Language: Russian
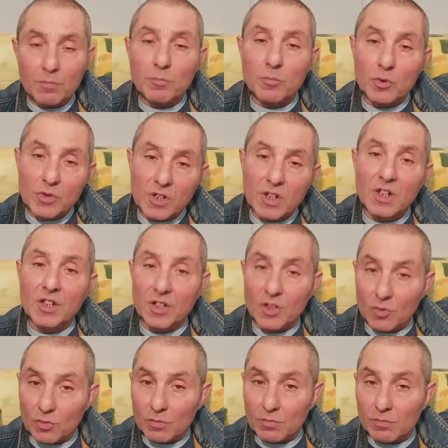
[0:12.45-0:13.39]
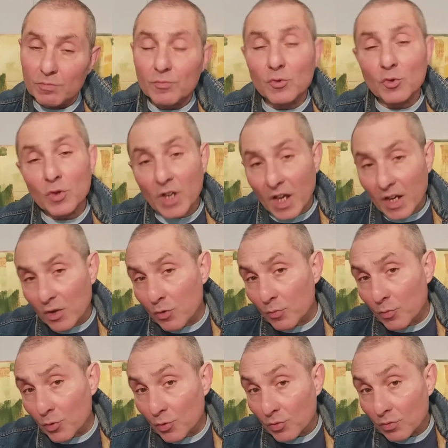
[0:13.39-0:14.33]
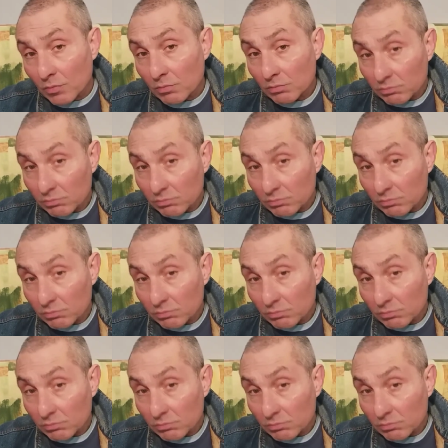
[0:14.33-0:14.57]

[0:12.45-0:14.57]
просто их нету. Но я их люблю.